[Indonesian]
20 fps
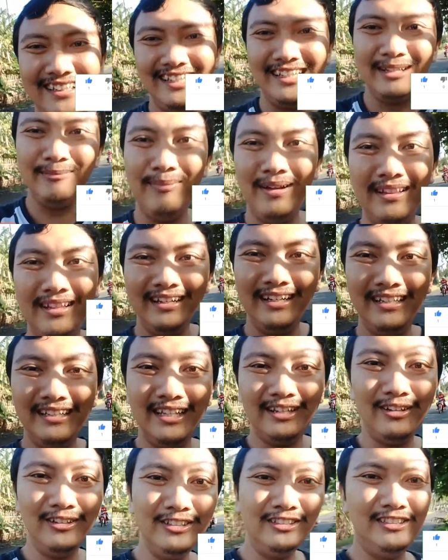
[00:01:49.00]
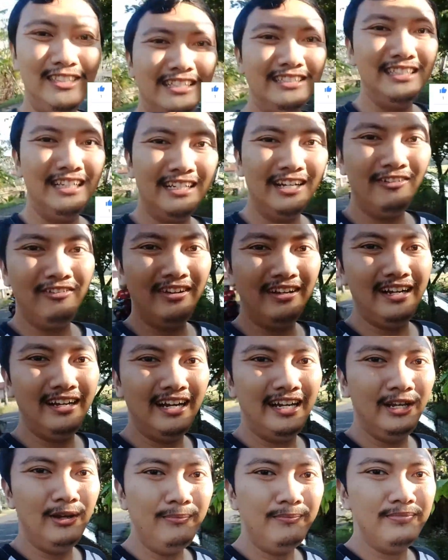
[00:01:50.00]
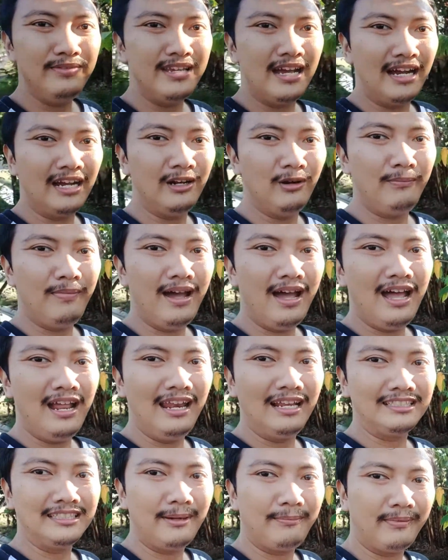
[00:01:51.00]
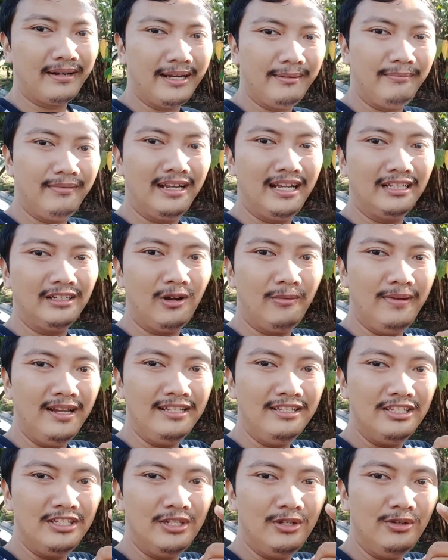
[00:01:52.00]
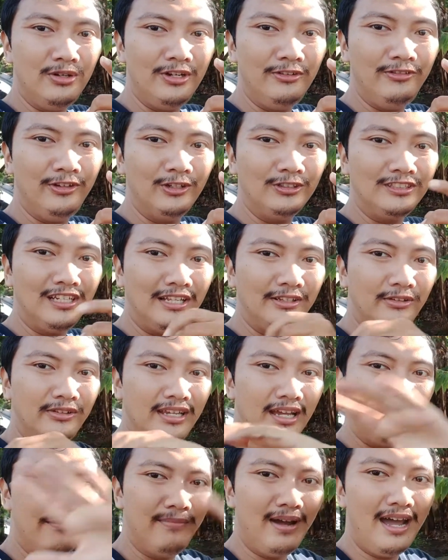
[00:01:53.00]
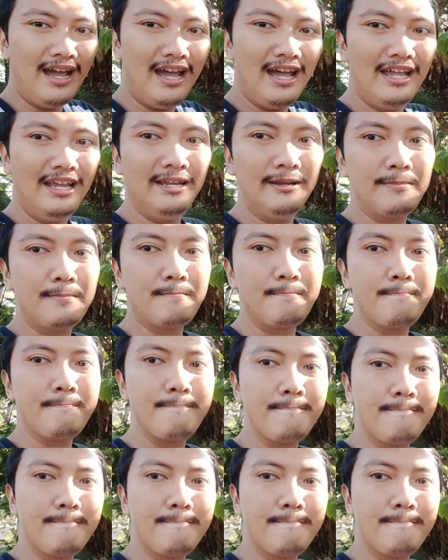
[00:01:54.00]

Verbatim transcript: tetap pantengin terus di channel Fanana Yuk jangan lupa like subscribe dan komen see you di video selanjutnya bye